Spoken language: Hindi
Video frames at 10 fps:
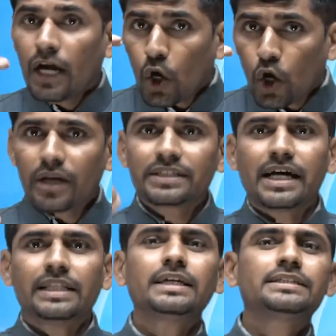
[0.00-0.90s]
और
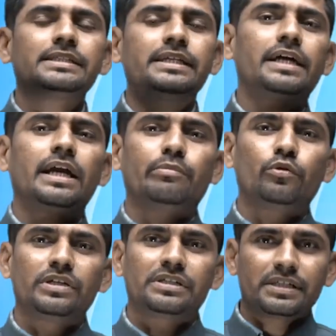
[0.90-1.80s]
ज़्यादा चीज़ें अगर आपको
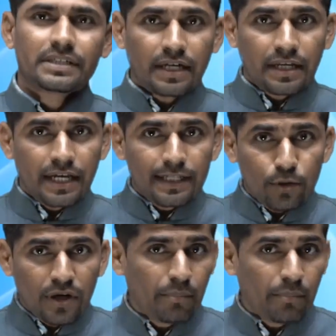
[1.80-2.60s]
डिस्कस करनी है तो